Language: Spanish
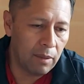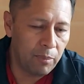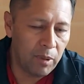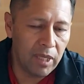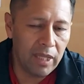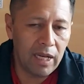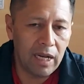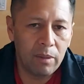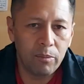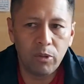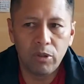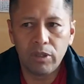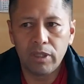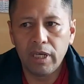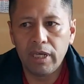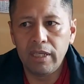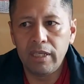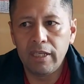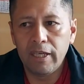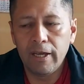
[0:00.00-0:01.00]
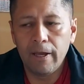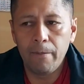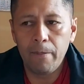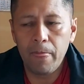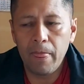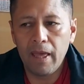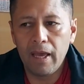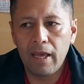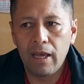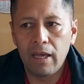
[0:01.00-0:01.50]
al pie de la
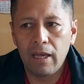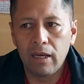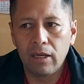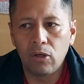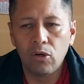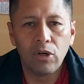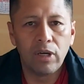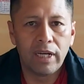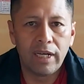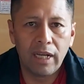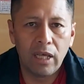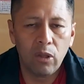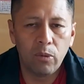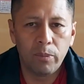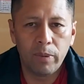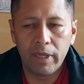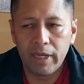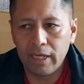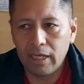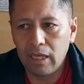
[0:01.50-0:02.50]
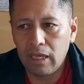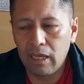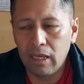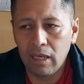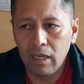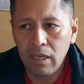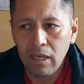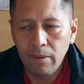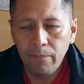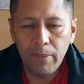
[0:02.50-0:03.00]
montaña con ganado para
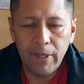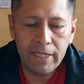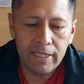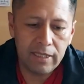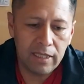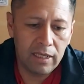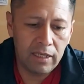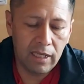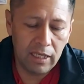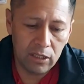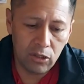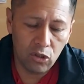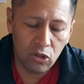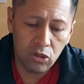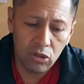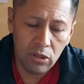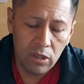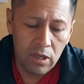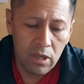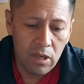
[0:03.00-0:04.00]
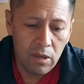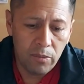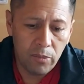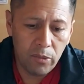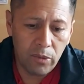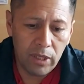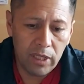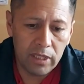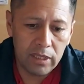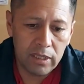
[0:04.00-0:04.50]
que pasten estos,
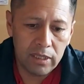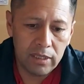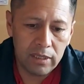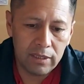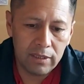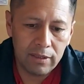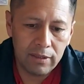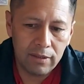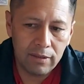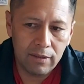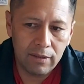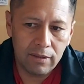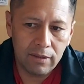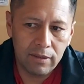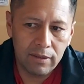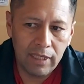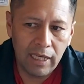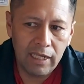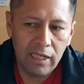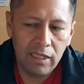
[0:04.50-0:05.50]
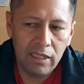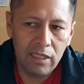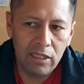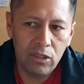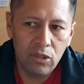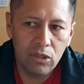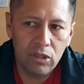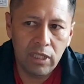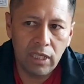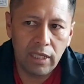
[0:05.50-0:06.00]
pues dan
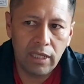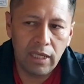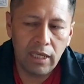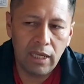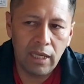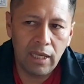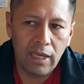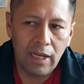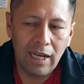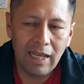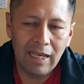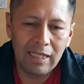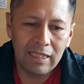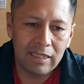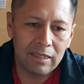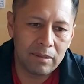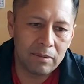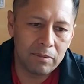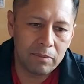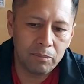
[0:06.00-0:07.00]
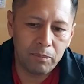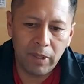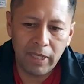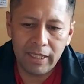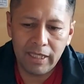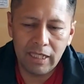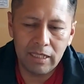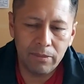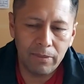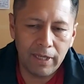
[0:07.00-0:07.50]
indicios de que en las
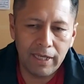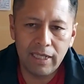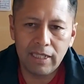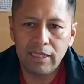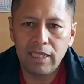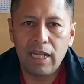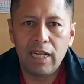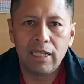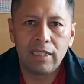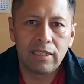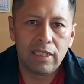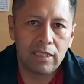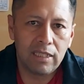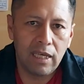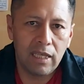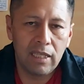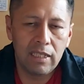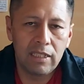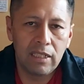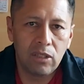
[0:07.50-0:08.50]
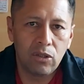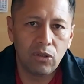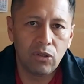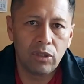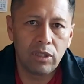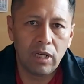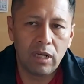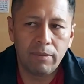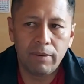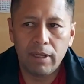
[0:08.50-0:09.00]
partes bajas de las cascadas se
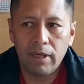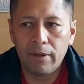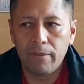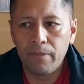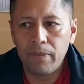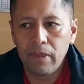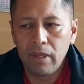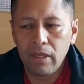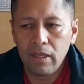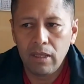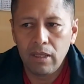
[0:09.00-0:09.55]
encontraba